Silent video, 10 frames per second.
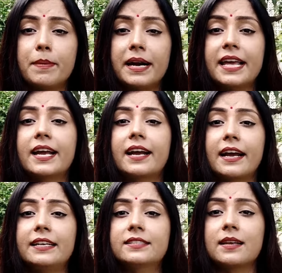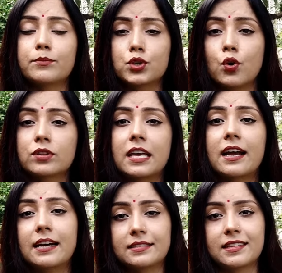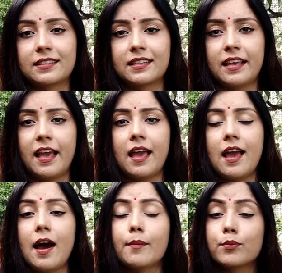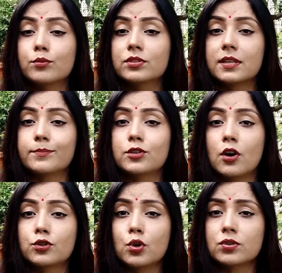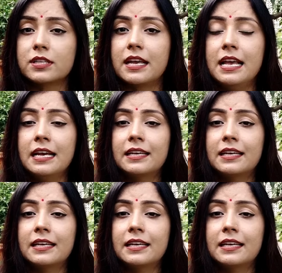बड़े कई समझौते कर सकते हैं अब उन समझौतों से